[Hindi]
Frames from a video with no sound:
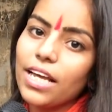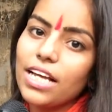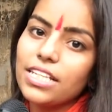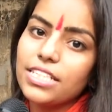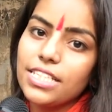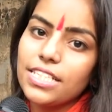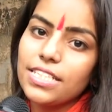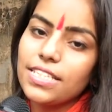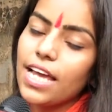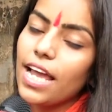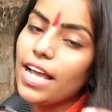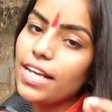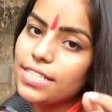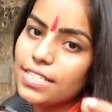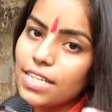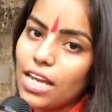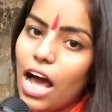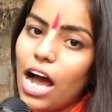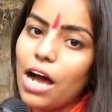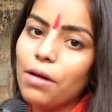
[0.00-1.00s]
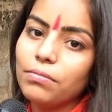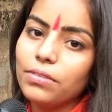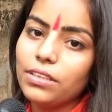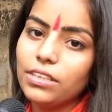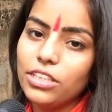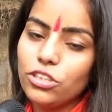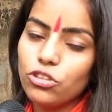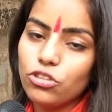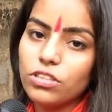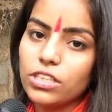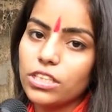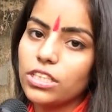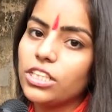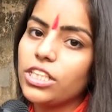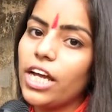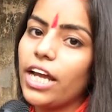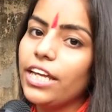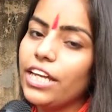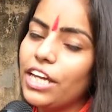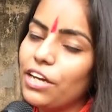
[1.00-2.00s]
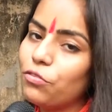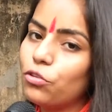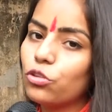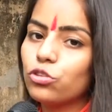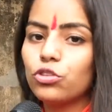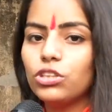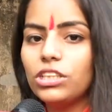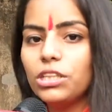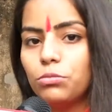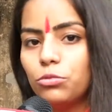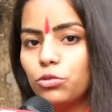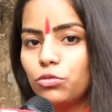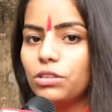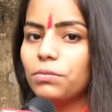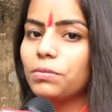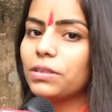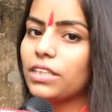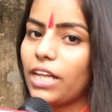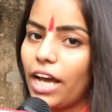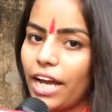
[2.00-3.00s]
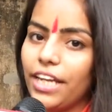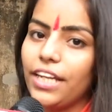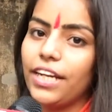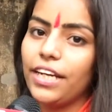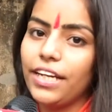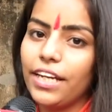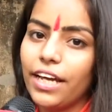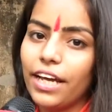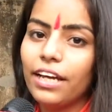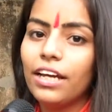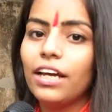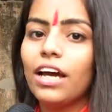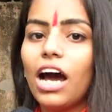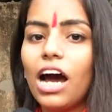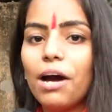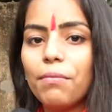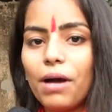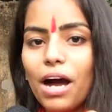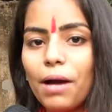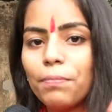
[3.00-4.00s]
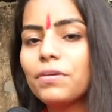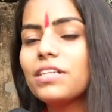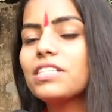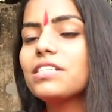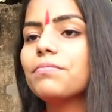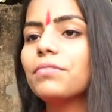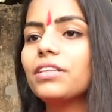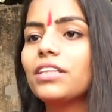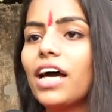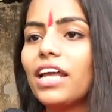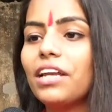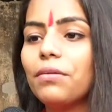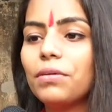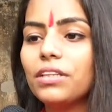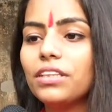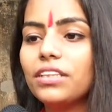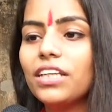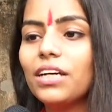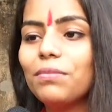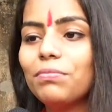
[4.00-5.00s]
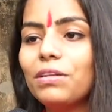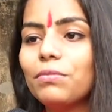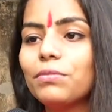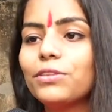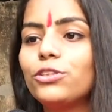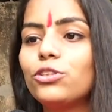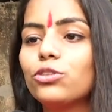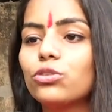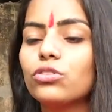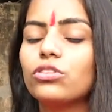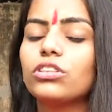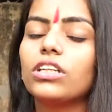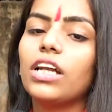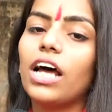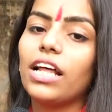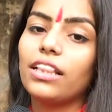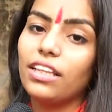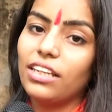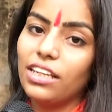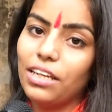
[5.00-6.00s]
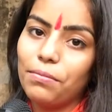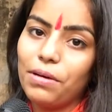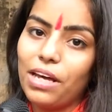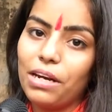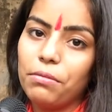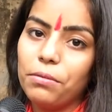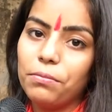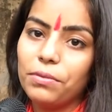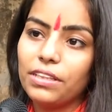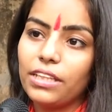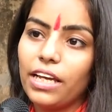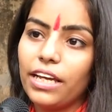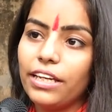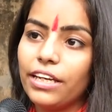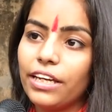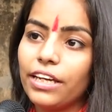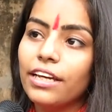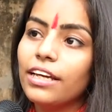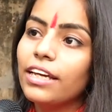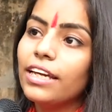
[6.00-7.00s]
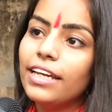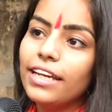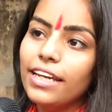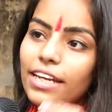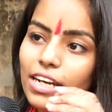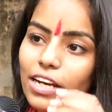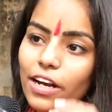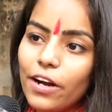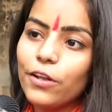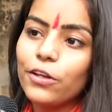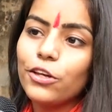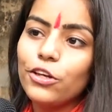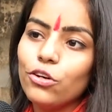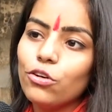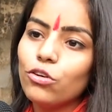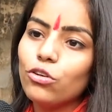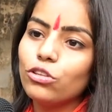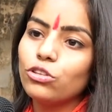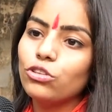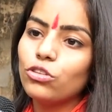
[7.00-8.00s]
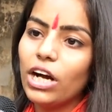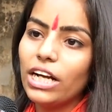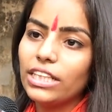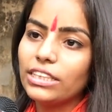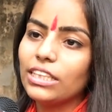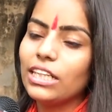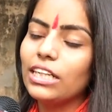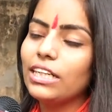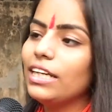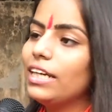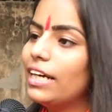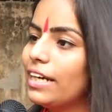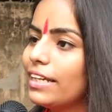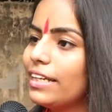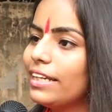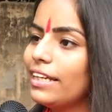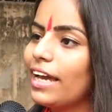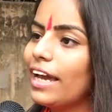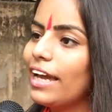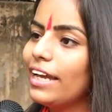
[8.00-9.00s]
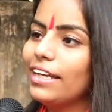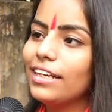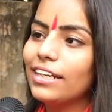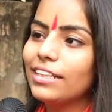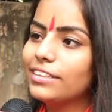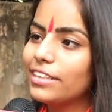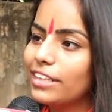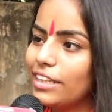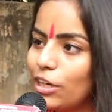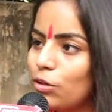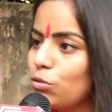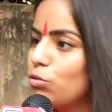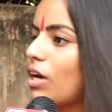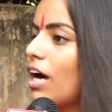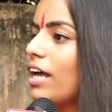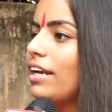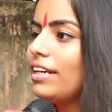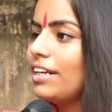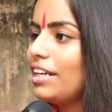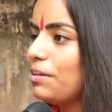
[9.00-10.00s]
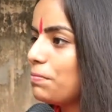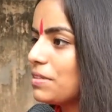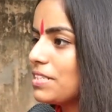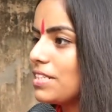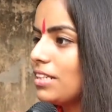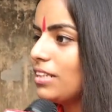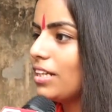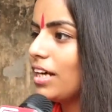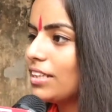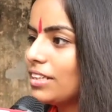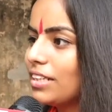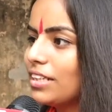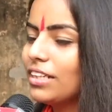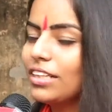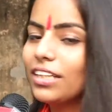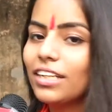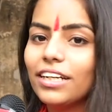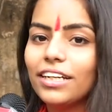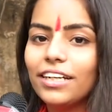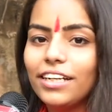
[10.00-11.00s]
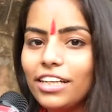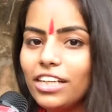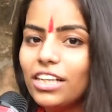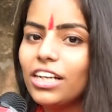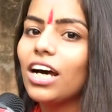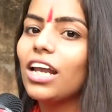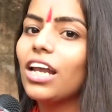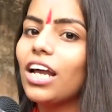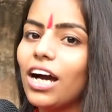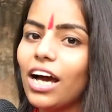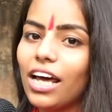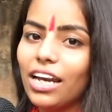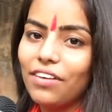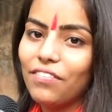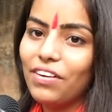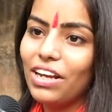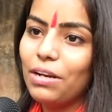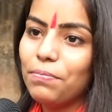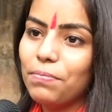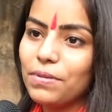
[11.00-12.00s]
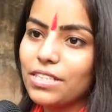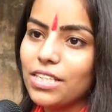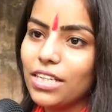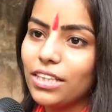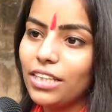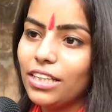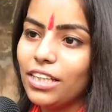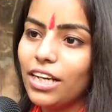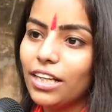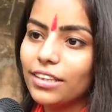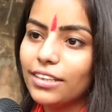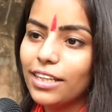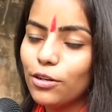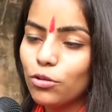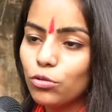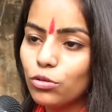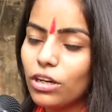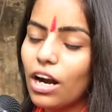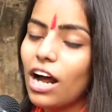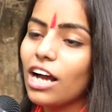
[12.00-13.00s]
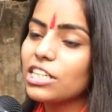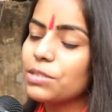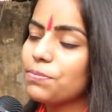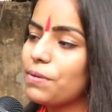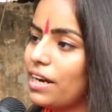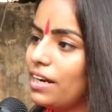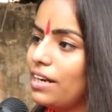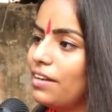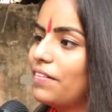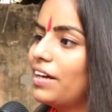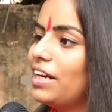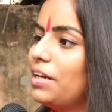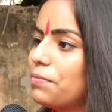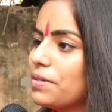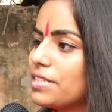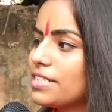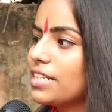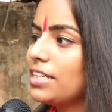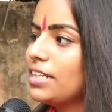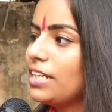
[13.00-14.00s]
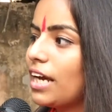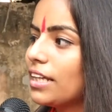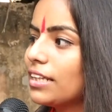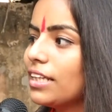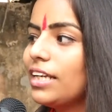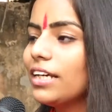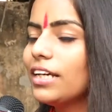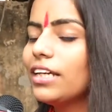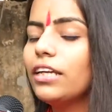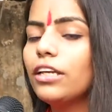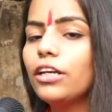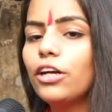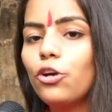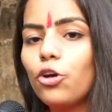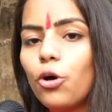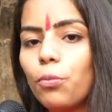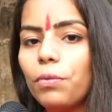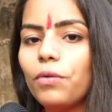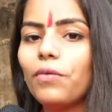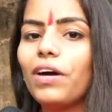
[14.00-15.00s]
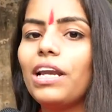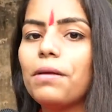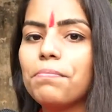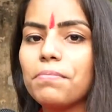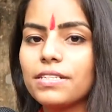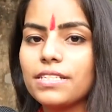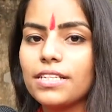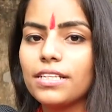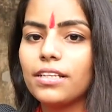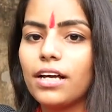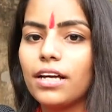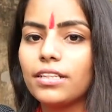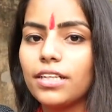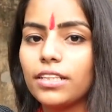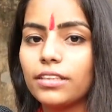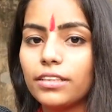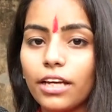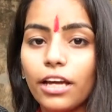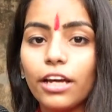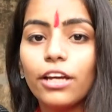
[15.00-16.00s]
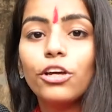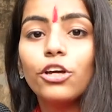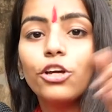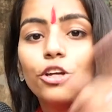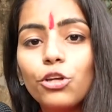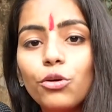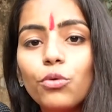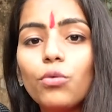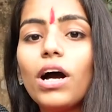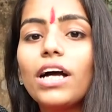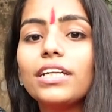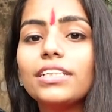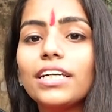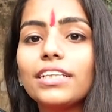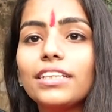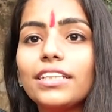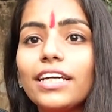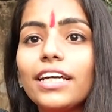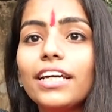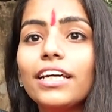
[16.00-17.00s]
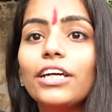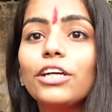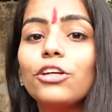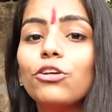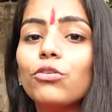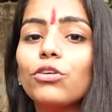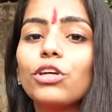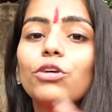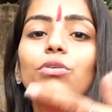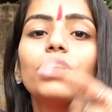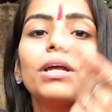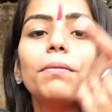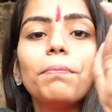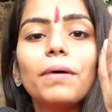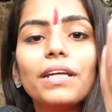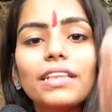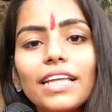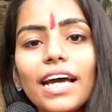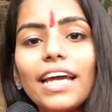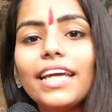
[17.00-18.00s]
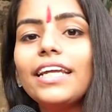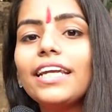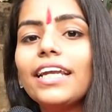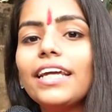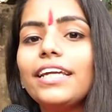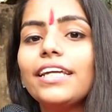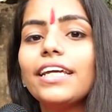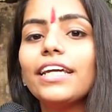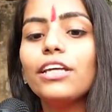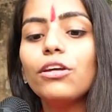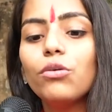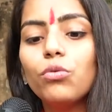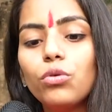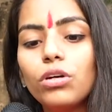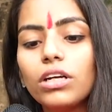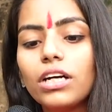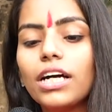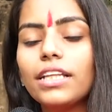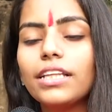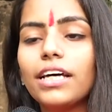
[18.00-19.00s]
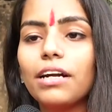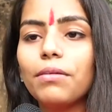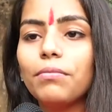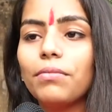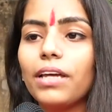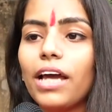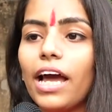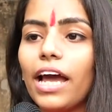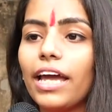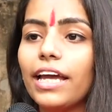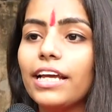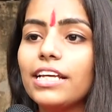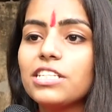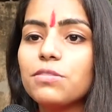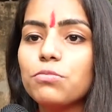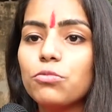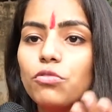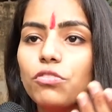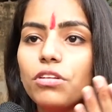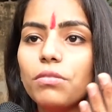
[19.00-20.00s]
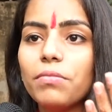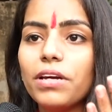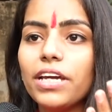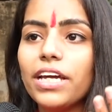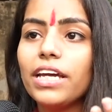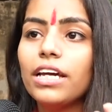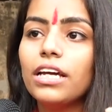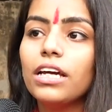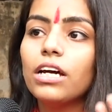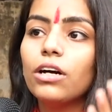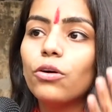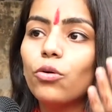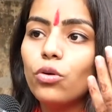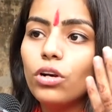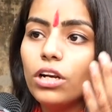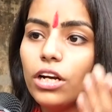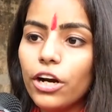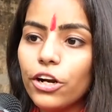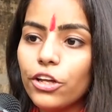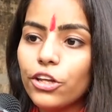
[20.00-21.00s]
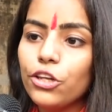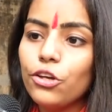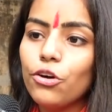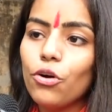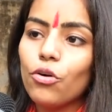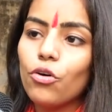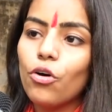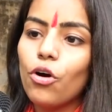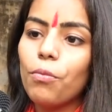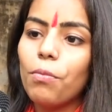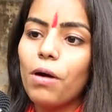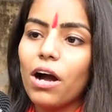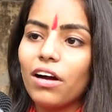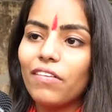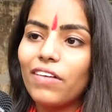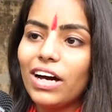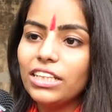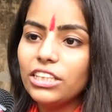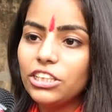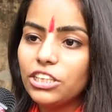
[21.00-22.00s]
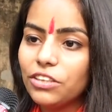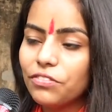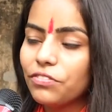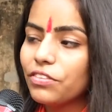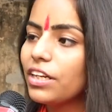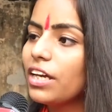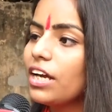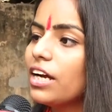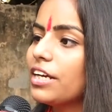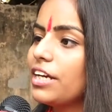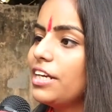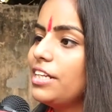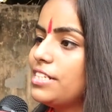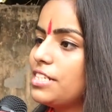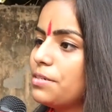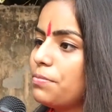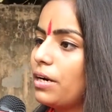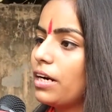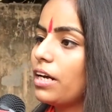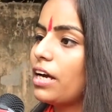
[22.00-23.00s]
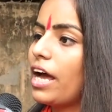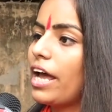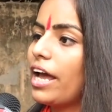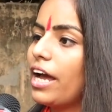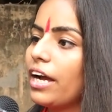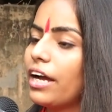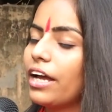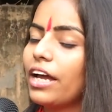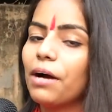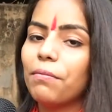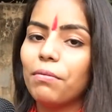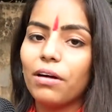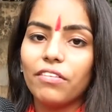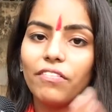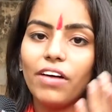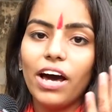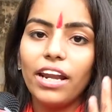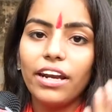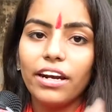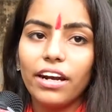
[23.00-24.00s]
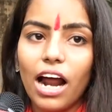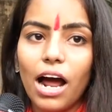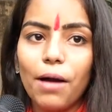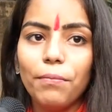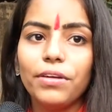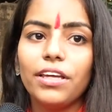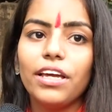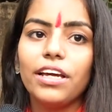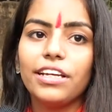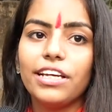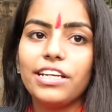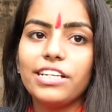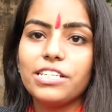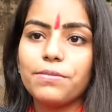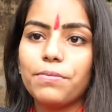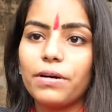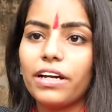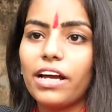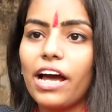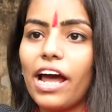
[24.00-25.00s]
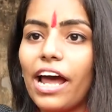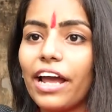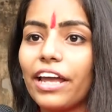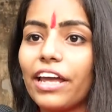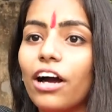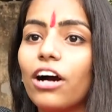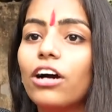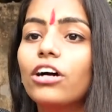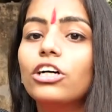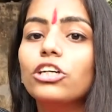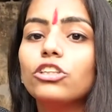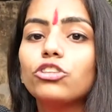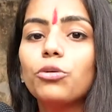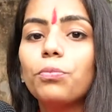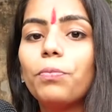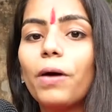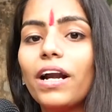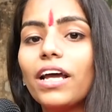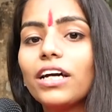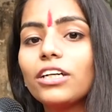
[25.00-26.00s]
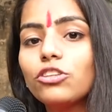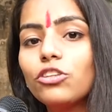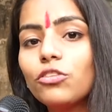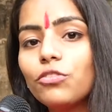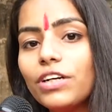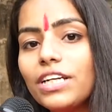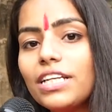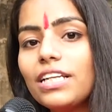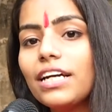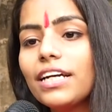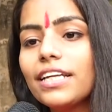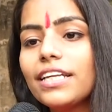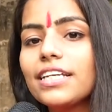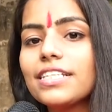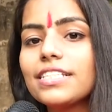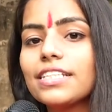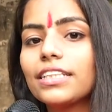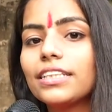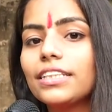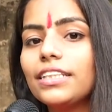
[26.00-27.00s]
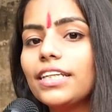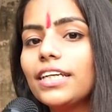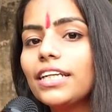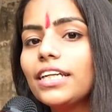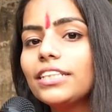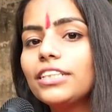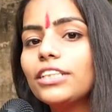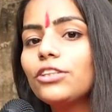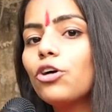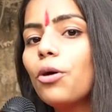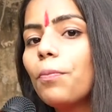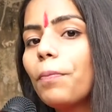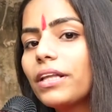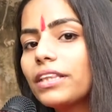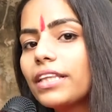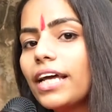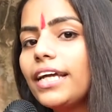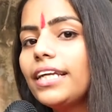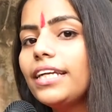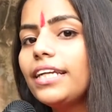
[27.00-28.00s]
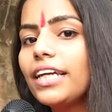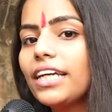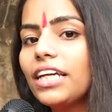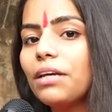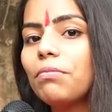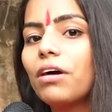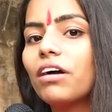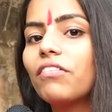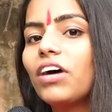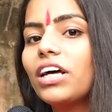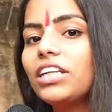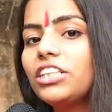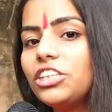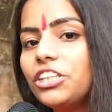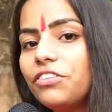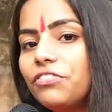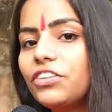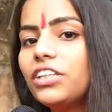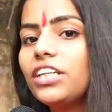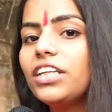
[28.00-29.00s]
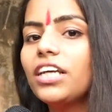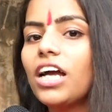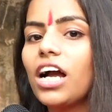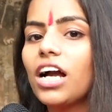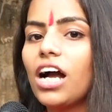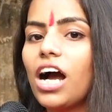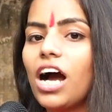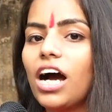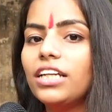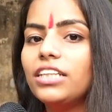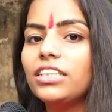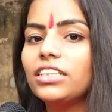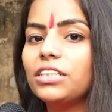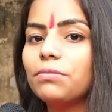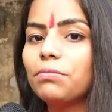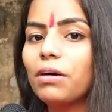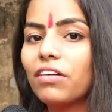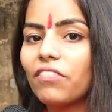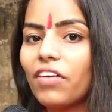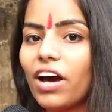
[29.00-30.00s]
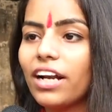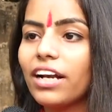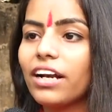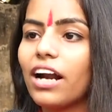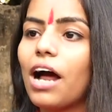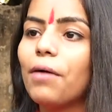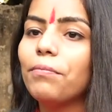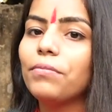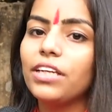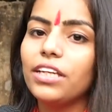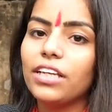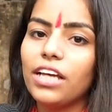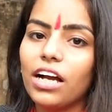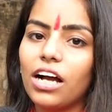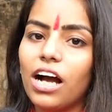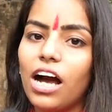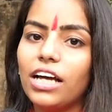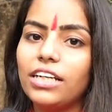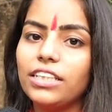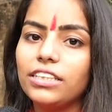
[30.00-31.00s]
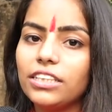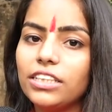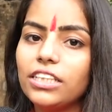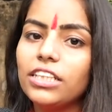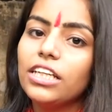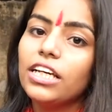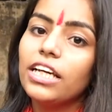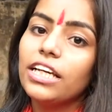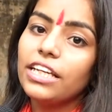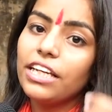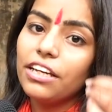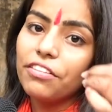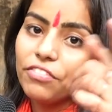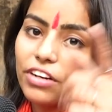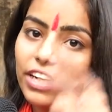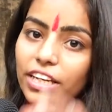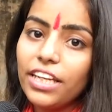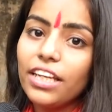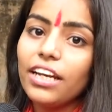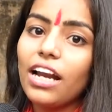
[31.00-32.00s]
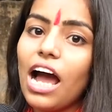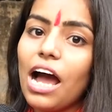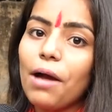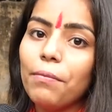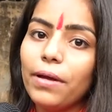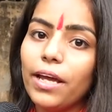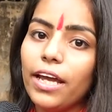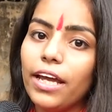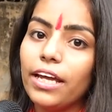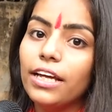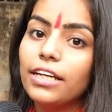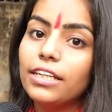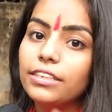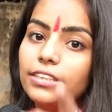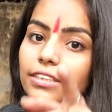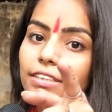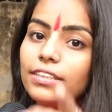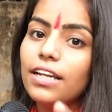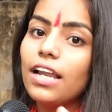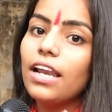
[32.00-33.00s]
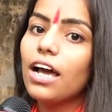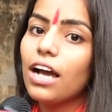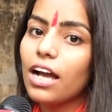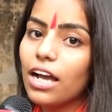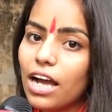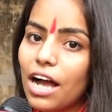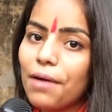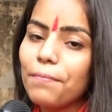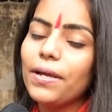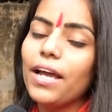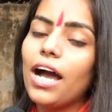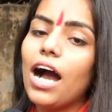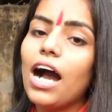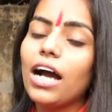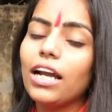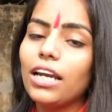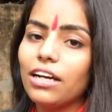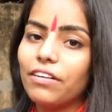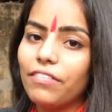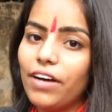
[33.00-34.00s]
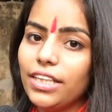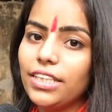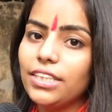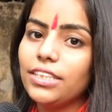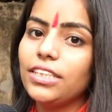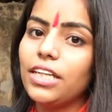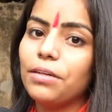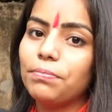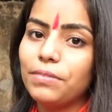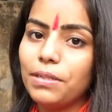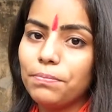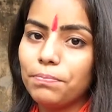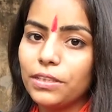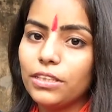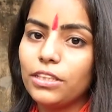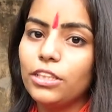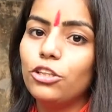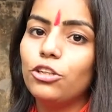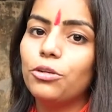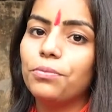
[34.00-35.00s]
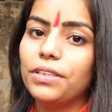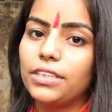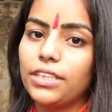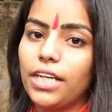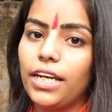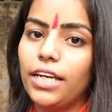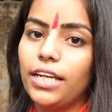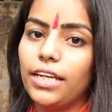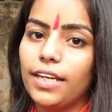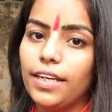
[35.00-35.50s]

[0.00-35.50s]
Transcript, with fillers: क्या चीज़ है इस्लाम की जो सच्चाई है वो तो ये मूवी बता ही रही है अब आपकी जिम्मेदारी बनती है अपने बच्चों को सनातन के बारे में बताइए इन लड़कियों को जो आजकल की लड़कियाँ हैं इन्हें जनेऊधारी नहीं पसंद आते टीका लगाने वाले पसंद नहीं आते रुद्राक्ष पहनने वाले पसंद नहीं आते लेकिन इन्हें टोपी वाले पसंद आ जाते हैं क्यों आ जाते हैं क्योंकि उन्हें पता ही नहीं है कि उनका धर्म क्या है इस मूवी में उन लड़कियों को भगवान शिव के अगेंस्ट भड़काया गया भगवान राम के अगेंस्ट भड़काया गया तो भड़क तो वही लड़कियाँ सकती हैं ना जिनको पता ही नहीं है कि भगवान शिव की क्या कहानी थी भगवान राम की क्या कहानी थी ये वही राम है जिसने लंका में आग लगवा दी थी अपने पत्नी को बचाने